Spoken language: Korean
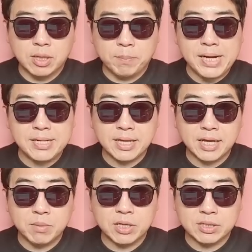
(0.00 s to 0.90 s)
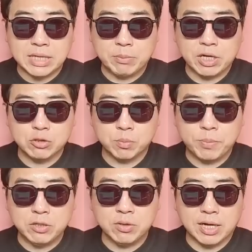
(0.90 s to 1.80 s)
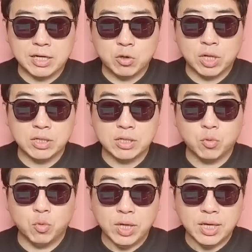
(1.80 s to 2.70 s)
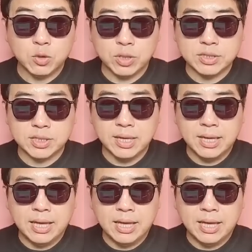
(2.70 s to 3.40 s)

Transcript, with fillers: 팔 타이밍 잡아가지고 빠져나가려고 하는데 왜 도대체